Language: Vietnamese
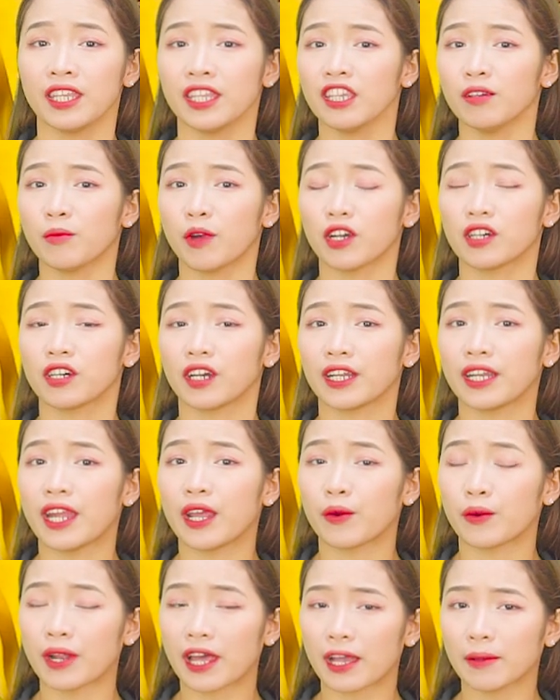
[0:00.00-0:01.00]
Như mọi người
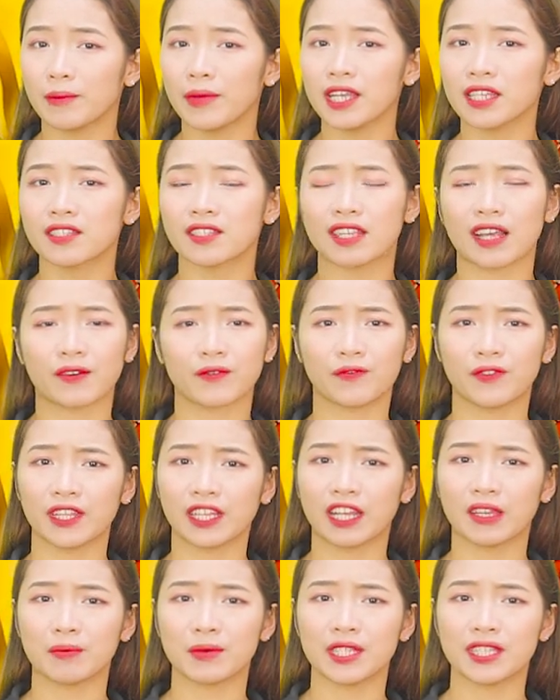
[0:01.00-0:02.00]
đều đã biết rằng
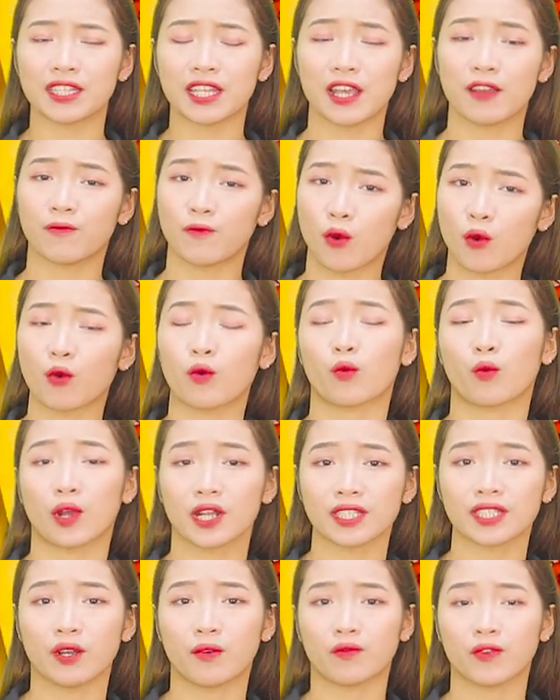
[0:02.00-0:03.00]
vitamin C vô cùng
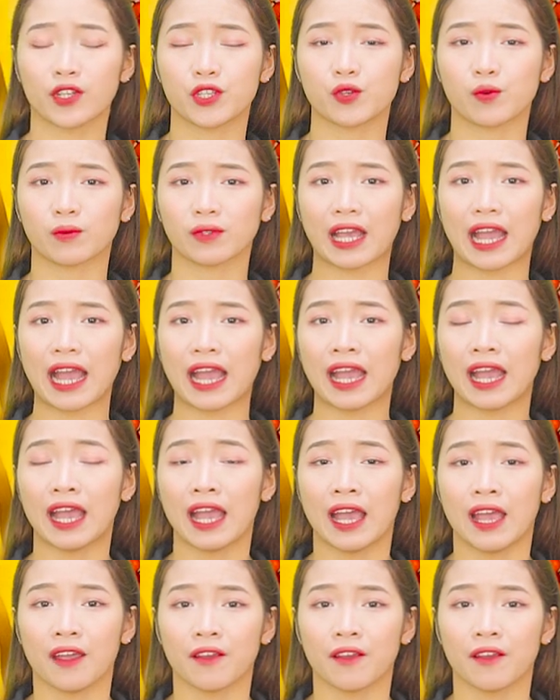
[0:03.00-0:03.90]
quan trọng với chúng ta.